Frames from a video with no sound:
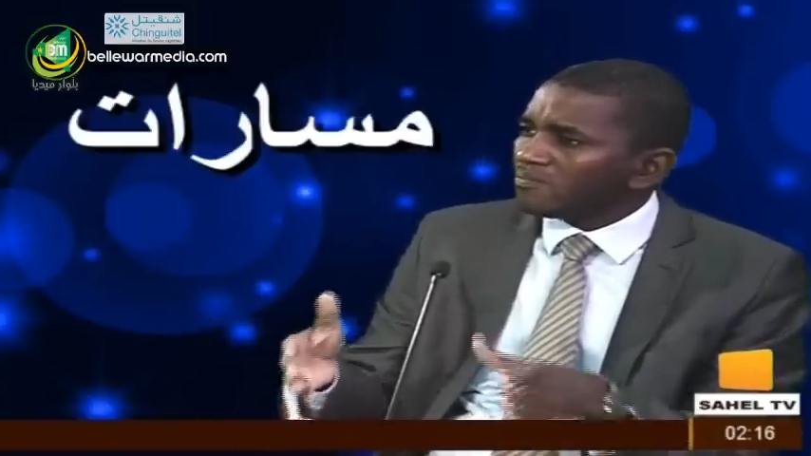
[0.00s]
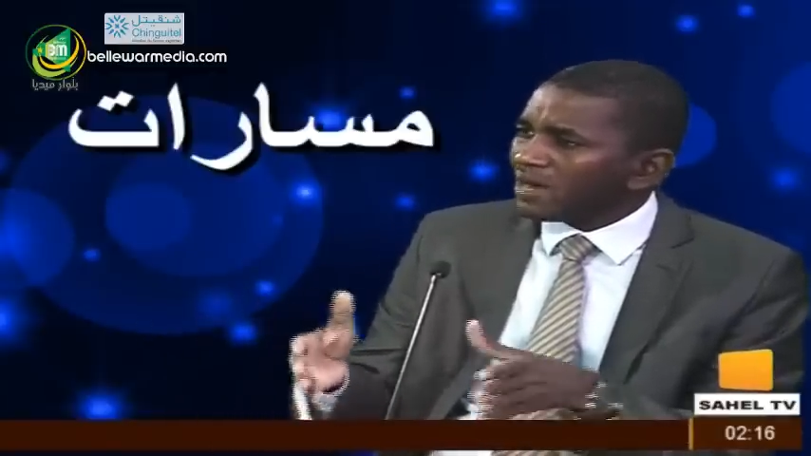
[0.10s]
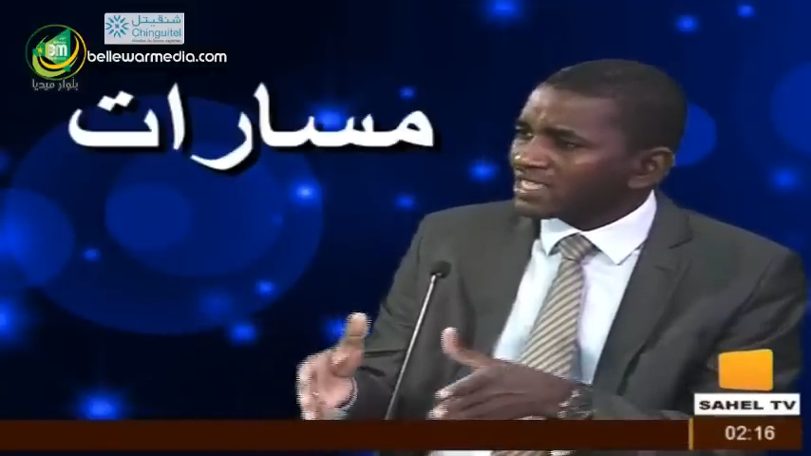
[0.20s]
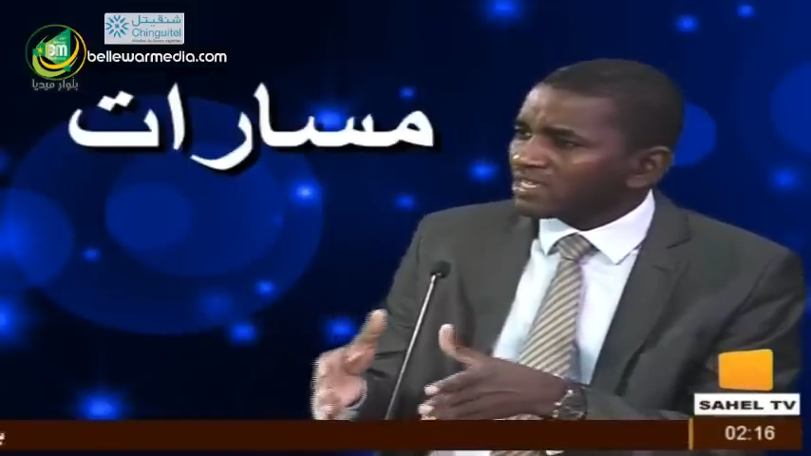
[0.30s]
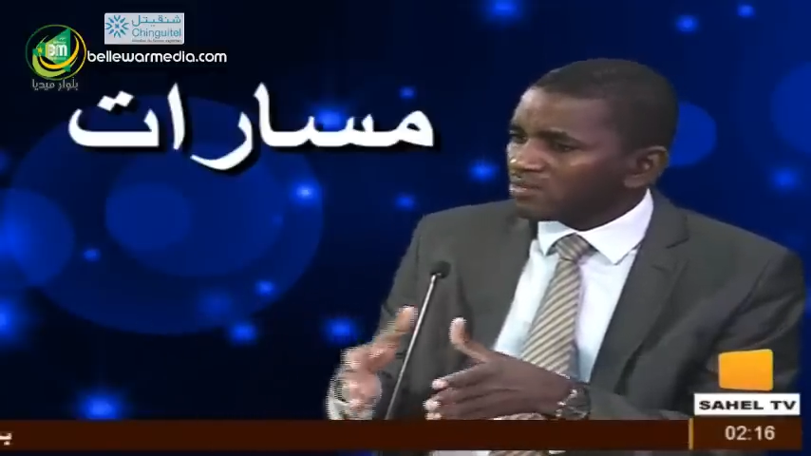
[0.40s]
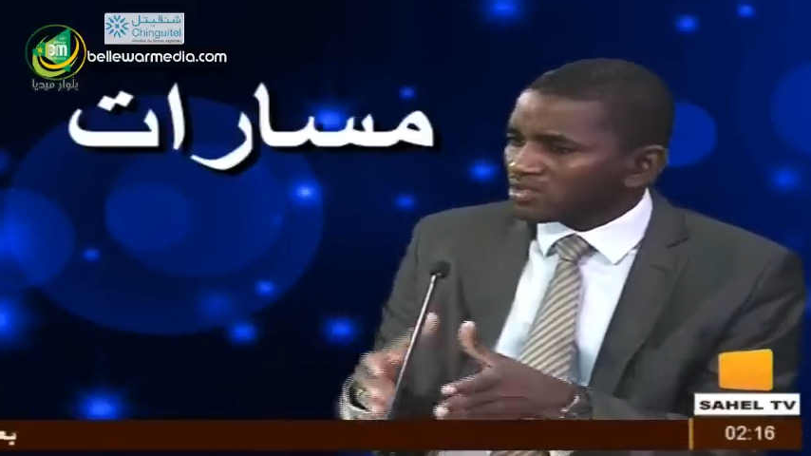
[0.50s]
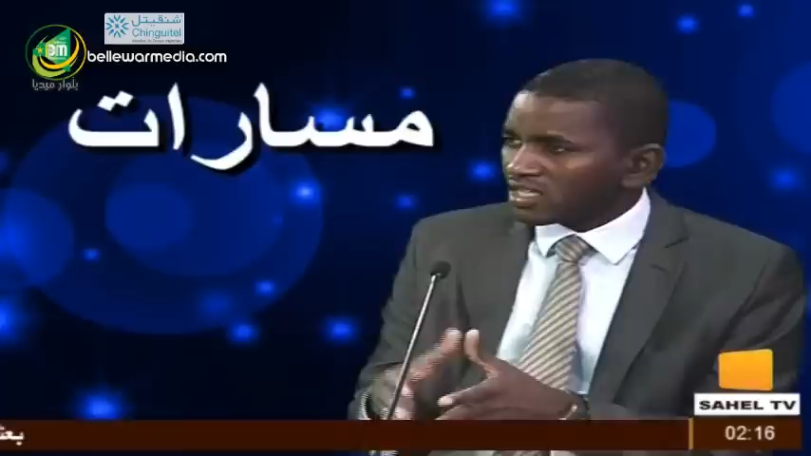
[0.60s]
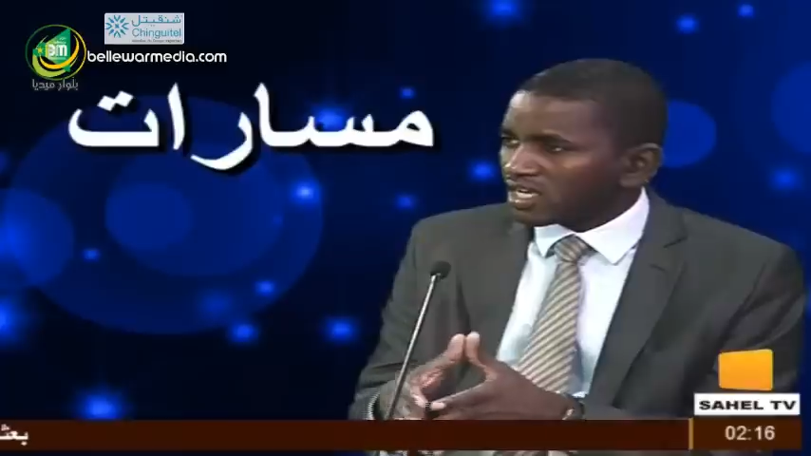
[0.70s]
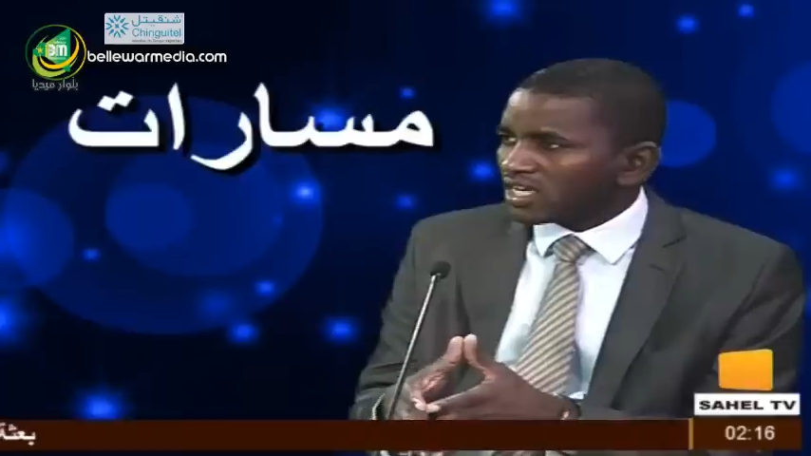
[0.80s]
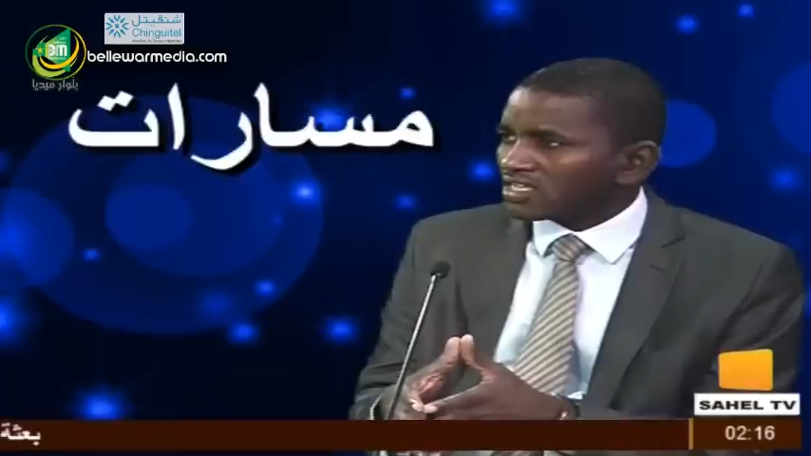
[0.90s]
بعض
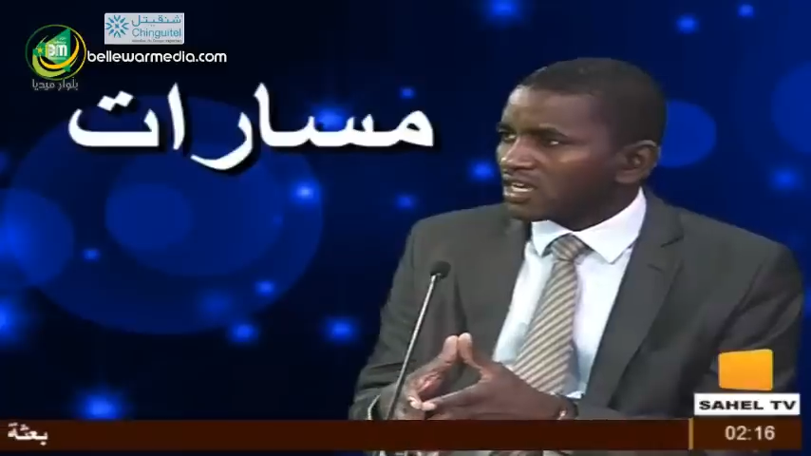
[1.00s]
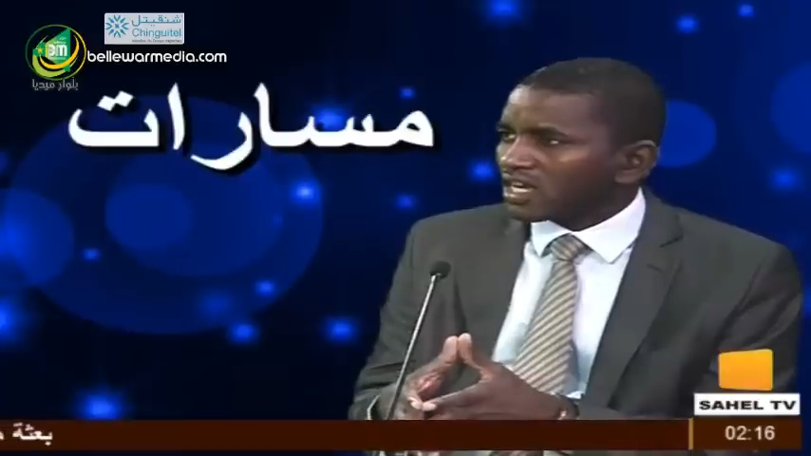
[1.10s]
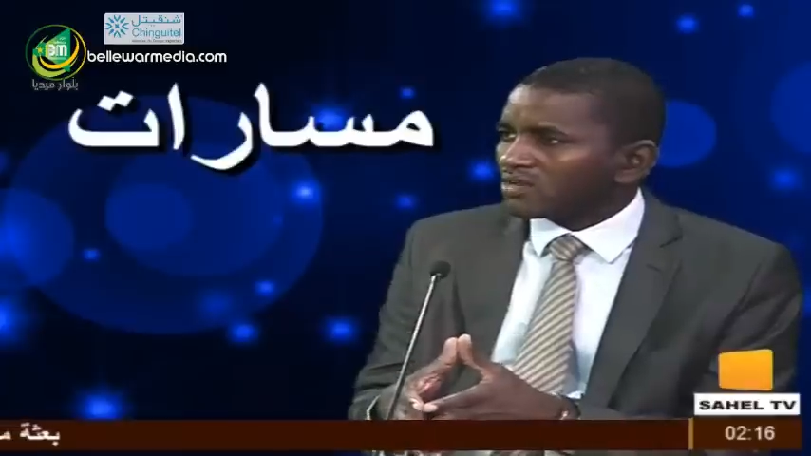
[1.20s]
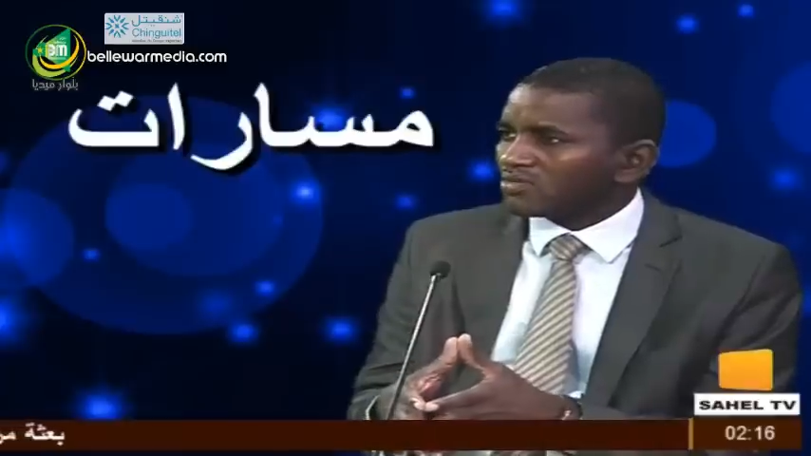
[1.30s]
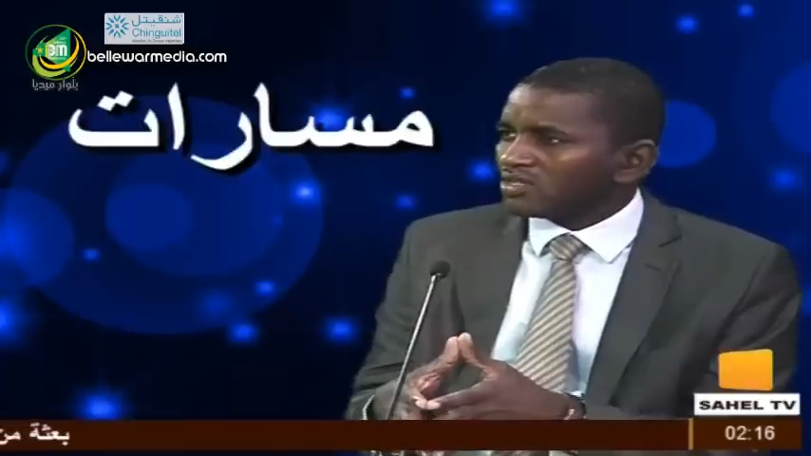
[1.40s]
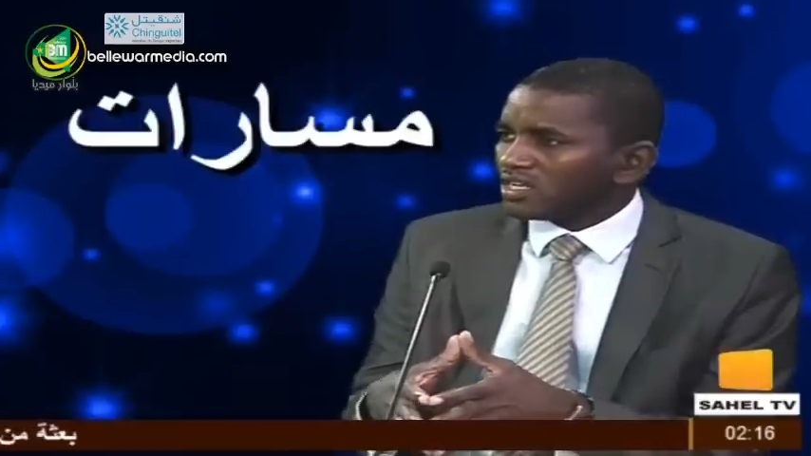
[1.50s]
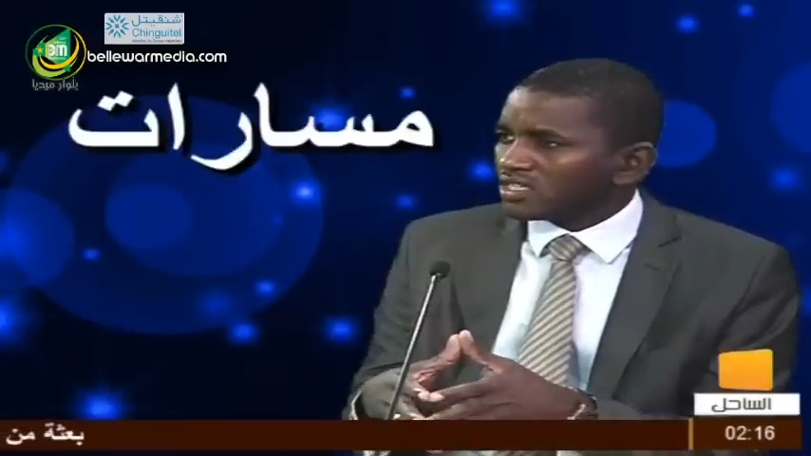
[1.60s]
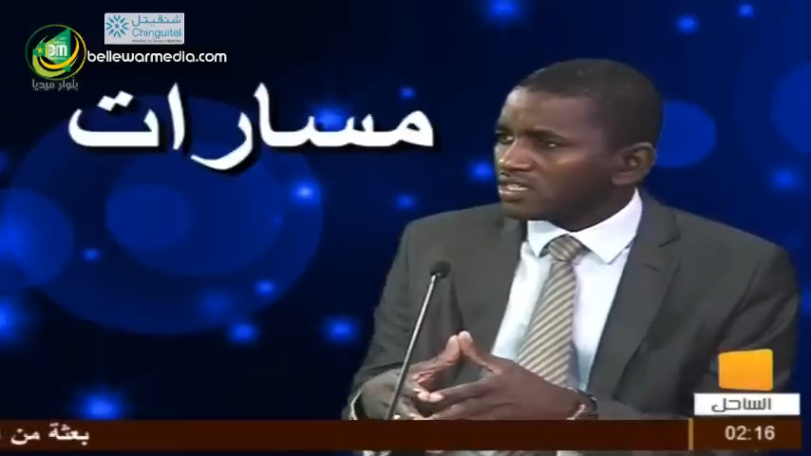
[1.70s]
المقتضيات القانونية